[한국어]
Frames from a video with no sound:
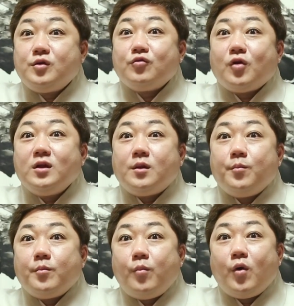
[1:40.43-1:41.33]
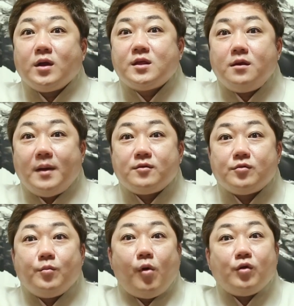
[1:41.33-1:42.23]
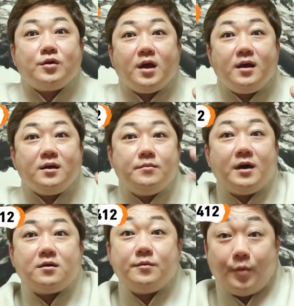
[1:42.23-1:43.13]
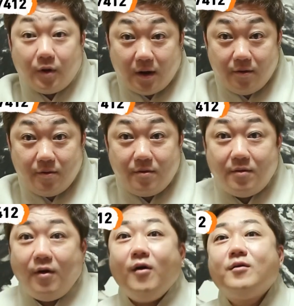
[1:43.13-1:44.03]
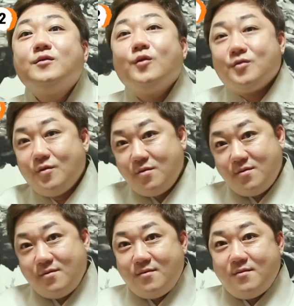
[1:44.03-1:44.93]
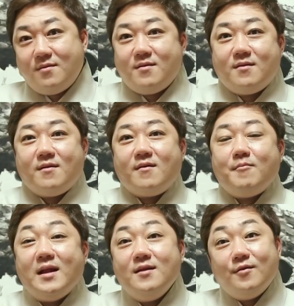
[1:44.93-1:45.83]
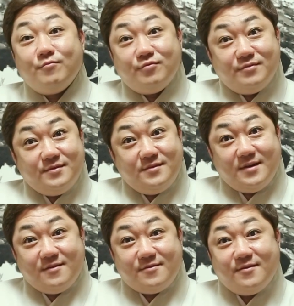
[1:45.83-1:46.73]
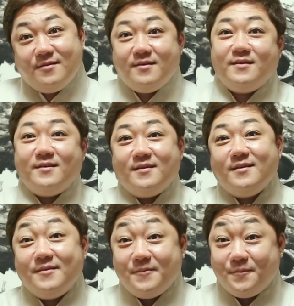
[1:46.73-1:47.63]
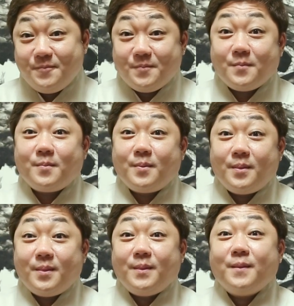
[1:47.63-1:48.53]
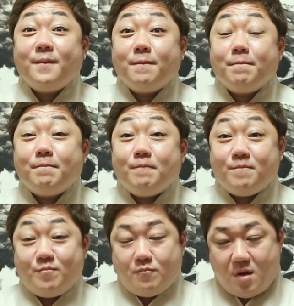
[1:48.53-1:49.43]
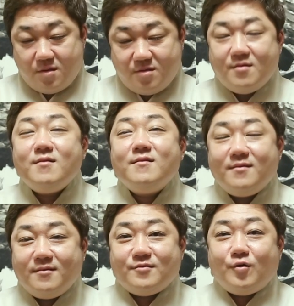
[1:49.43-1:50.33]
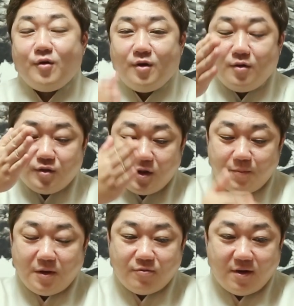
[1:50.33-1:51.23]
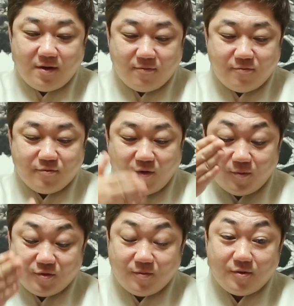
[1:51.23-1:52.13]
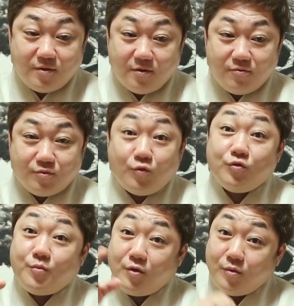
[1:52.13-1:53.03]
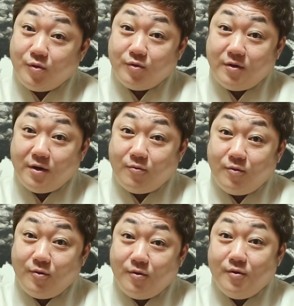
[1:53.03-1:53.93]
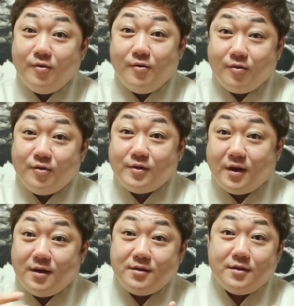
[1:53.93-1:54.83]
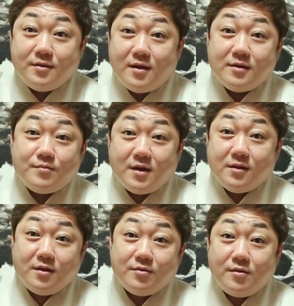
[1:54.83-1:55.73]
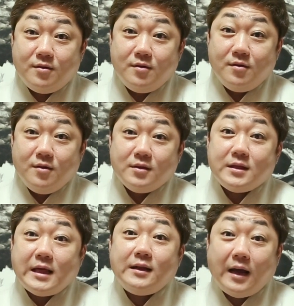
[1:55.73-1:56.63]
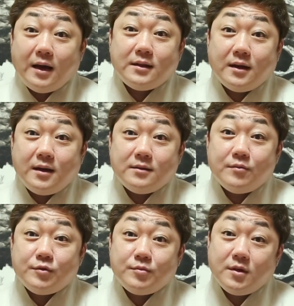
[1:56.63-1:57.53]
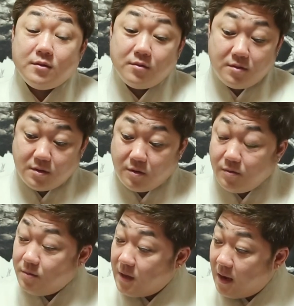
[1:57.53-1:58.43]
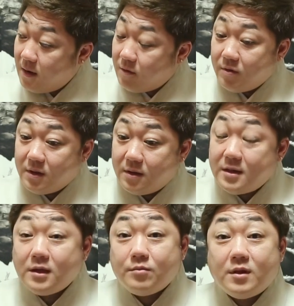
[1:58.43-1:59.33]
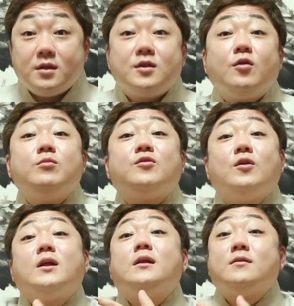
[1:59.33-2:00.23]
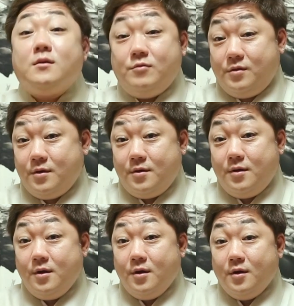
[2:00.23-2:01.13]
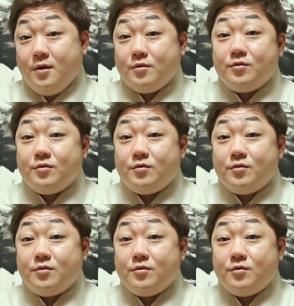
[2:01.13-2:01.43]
그리고 저한테 뭐가 제일 맞아서 뭐를 해야 이만큼을 벌까요? 그러니까요. 어, 그거죠. 말년 부분을 가죠. 30대 때 다 경험할 거 경험하고도 이제 40대 맞죠. 때는 뭘 해야지 실패도 하고 넘어져 보기도 하고 돈도 벌어보기도 하고 음. 그러다가 이제 40대가 돼서 근데 잘 나가다가 30대 직업 잘 갖고 가다가 40대 직업을 전환하는 사람도 있어요. 음.